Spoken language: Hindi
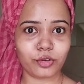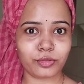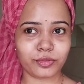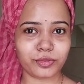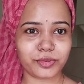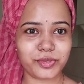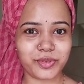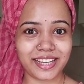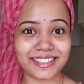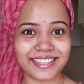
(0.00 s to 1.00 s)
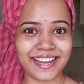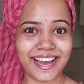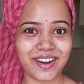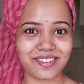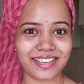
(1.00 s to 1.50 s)
को सुनाई दे रहा है
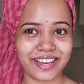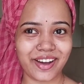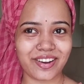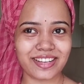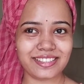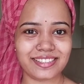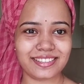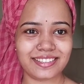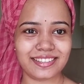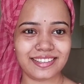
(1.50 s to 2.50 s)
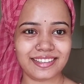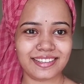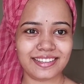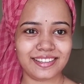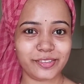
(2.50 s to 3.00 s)
हवा की आवाज़
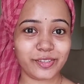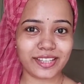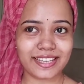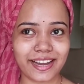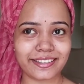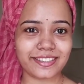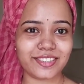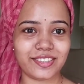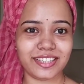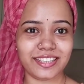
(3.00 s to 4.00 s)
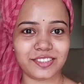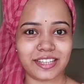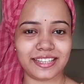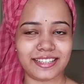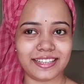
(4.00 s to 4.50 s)
थोड़ा ध्यान से सुनिए
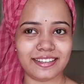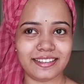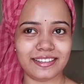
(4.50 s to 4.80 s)
सुनाई देगा